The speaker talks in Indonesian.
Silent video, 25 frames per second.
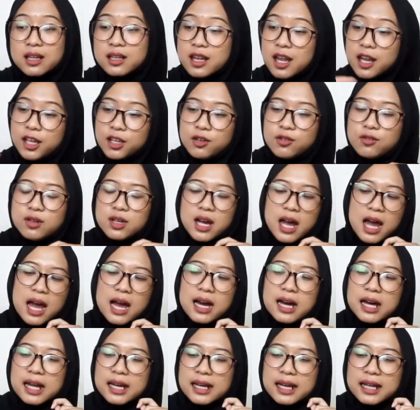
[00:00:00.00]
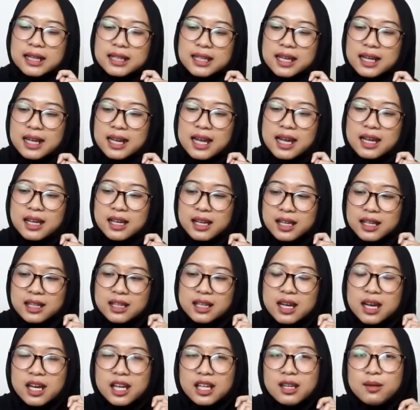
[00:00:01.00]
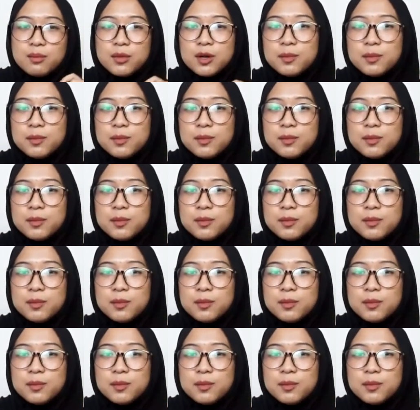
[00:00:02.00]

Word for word: Dan juga kerennya lagi, dia ini